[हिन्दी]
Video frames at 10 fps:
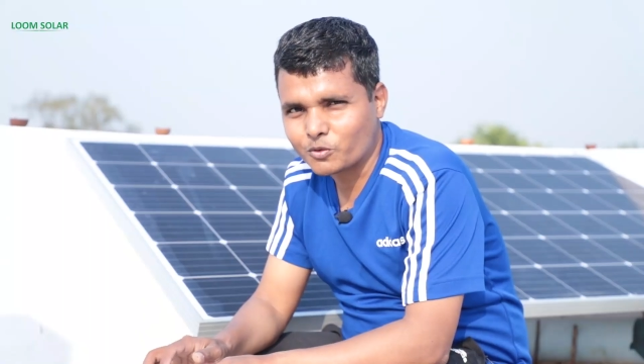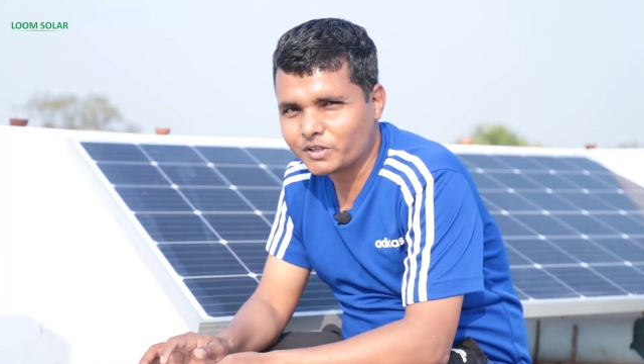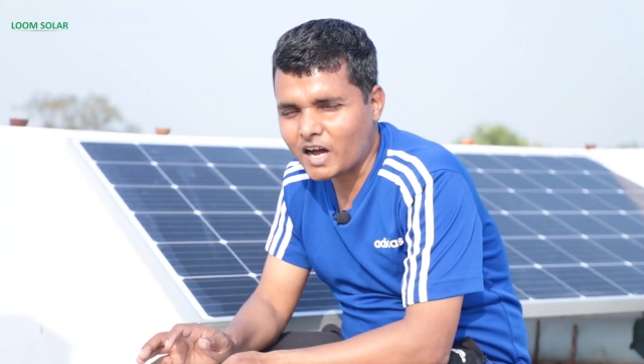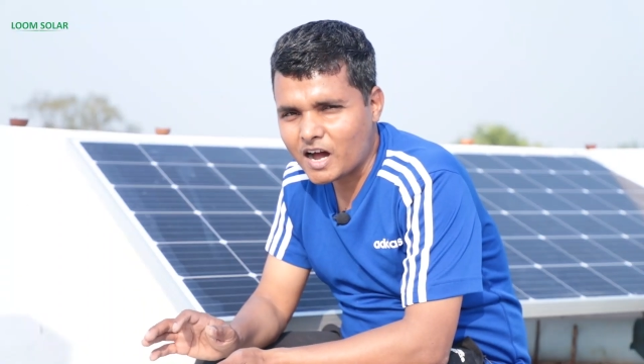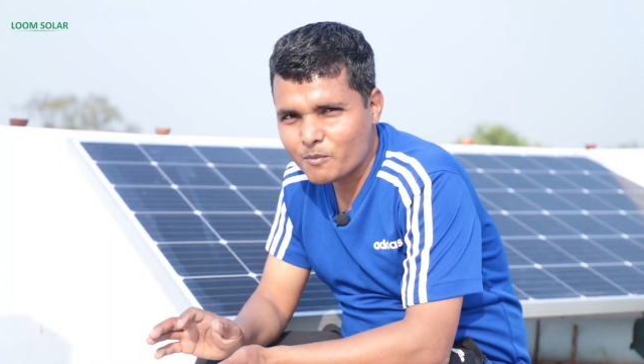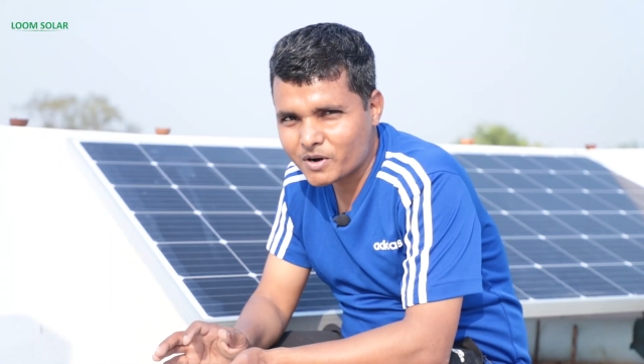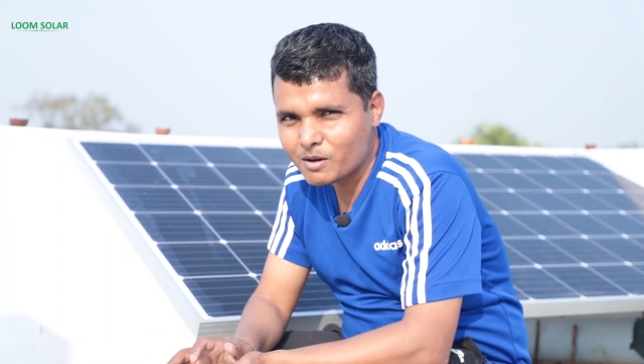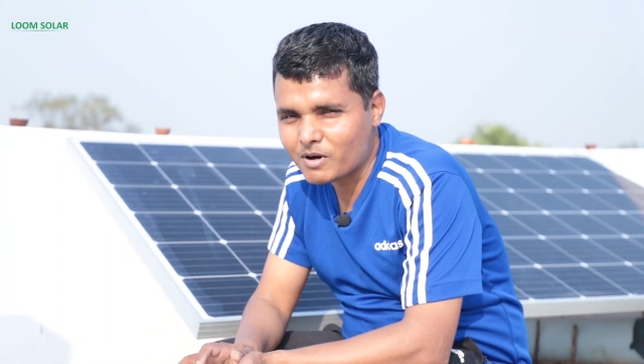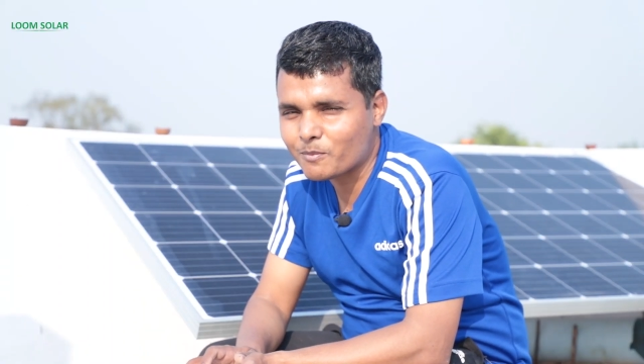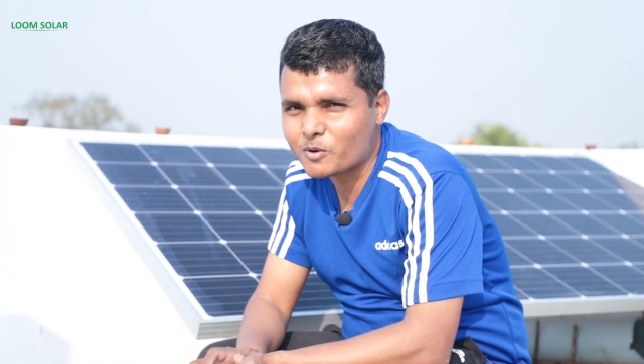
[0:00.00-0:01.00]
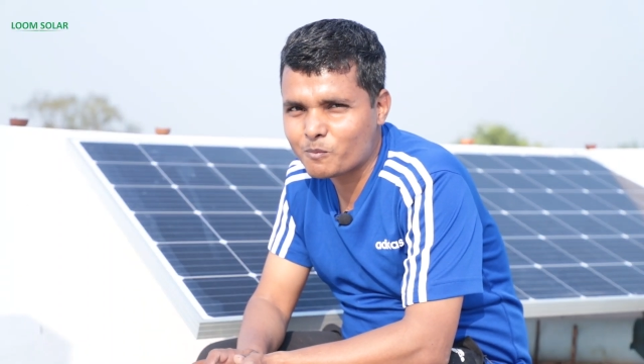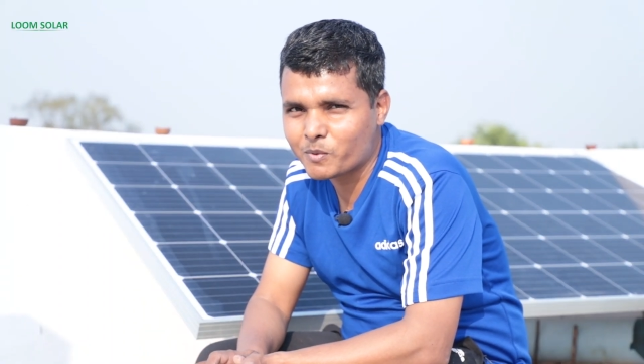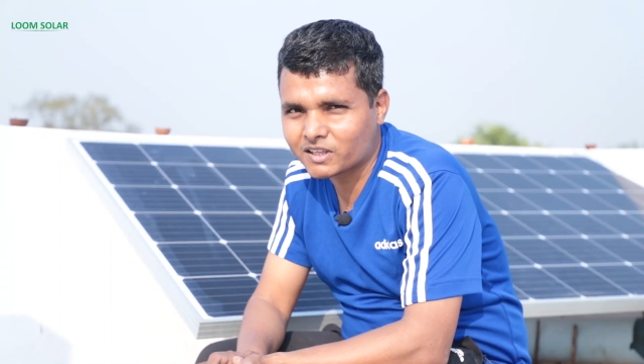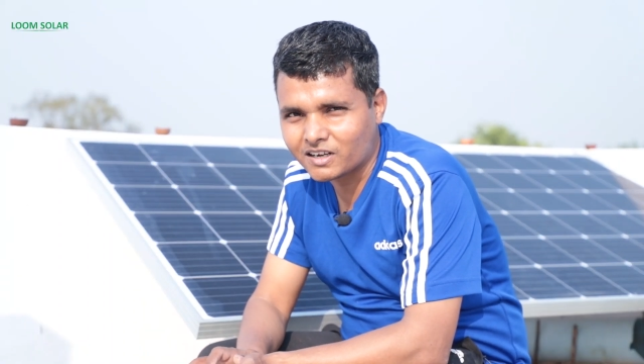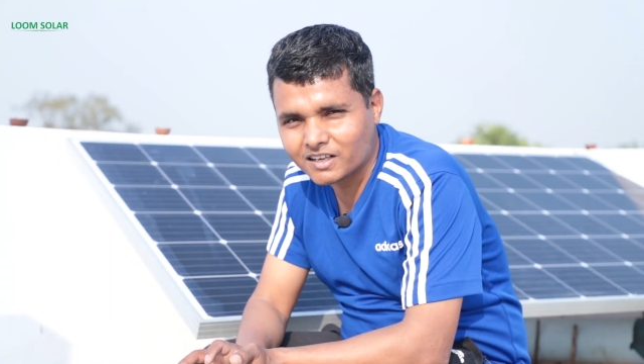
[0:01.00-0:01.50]
तो यहाँ पर हम आपको
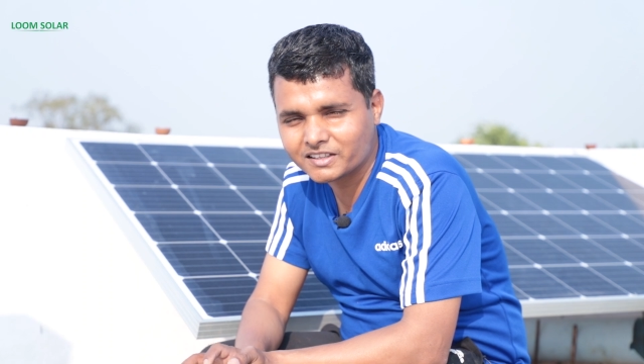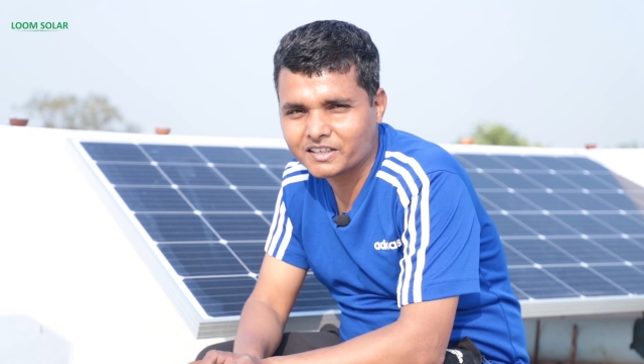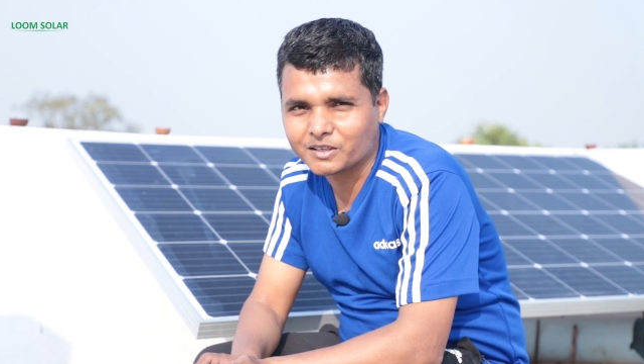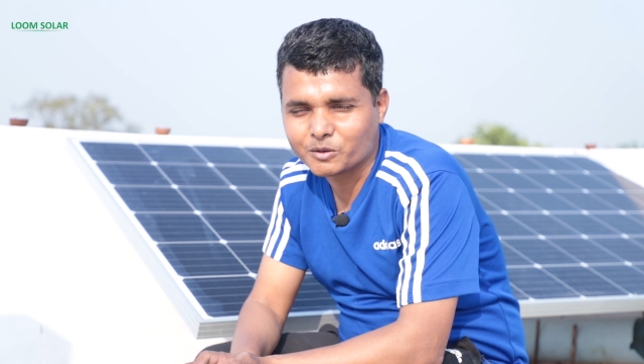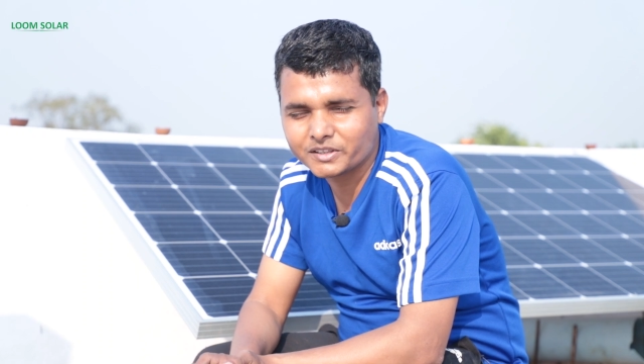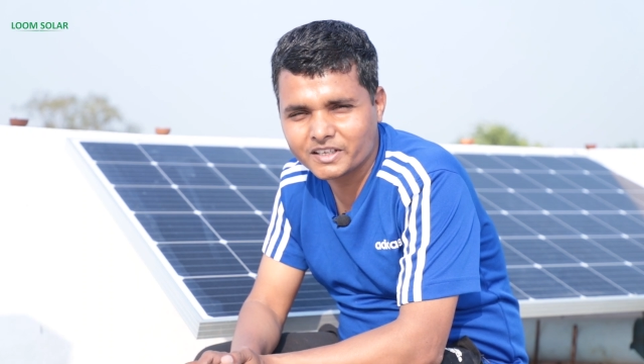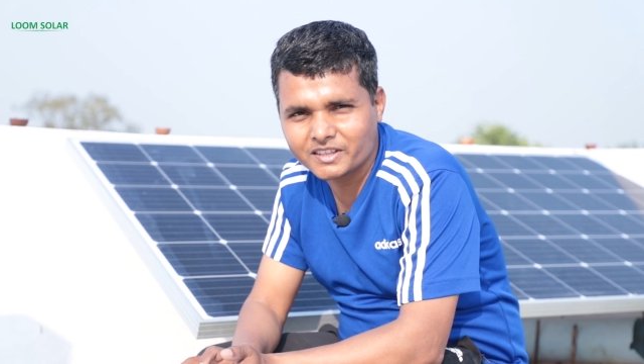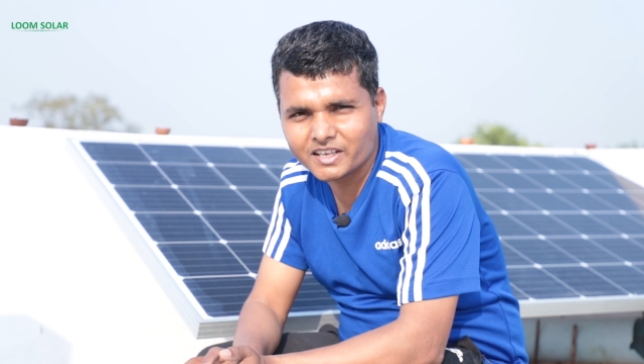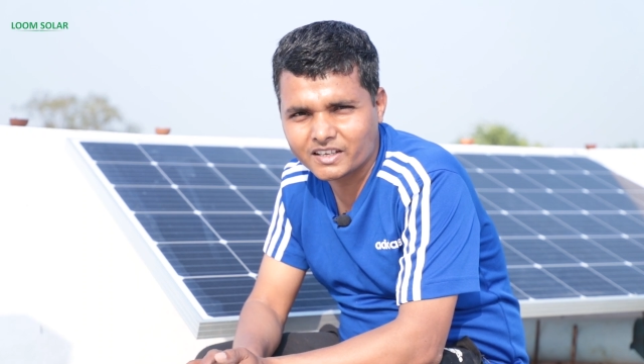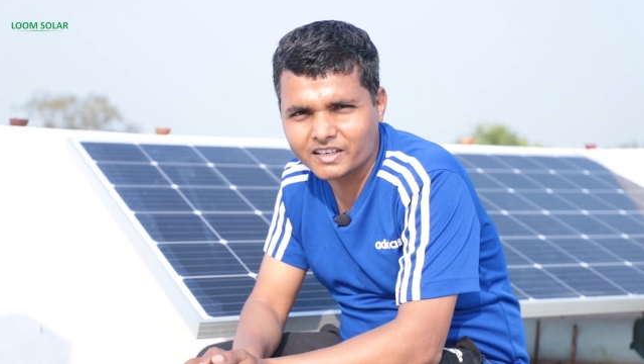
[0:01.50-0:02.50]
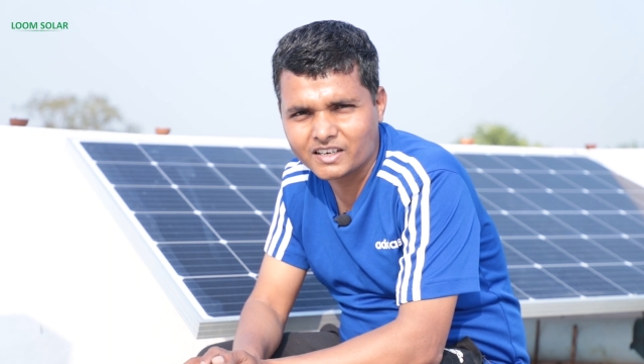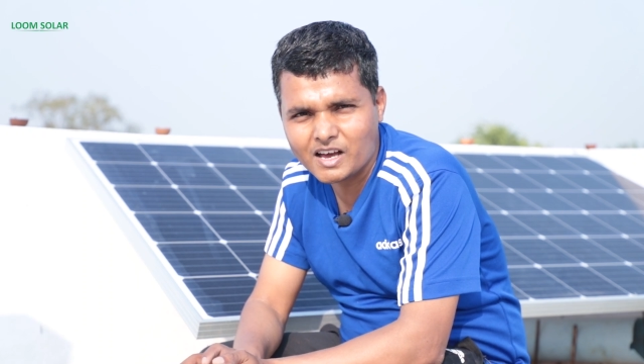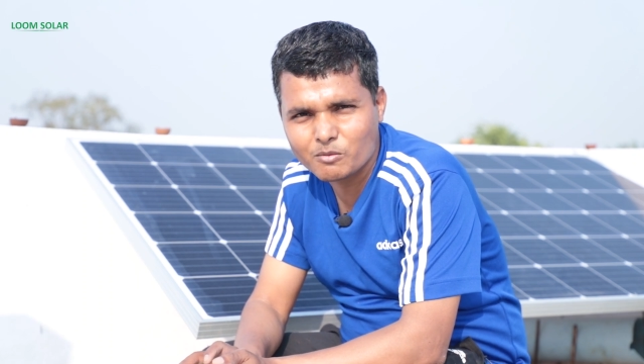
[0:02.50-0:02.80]
बता दें ये देख के ना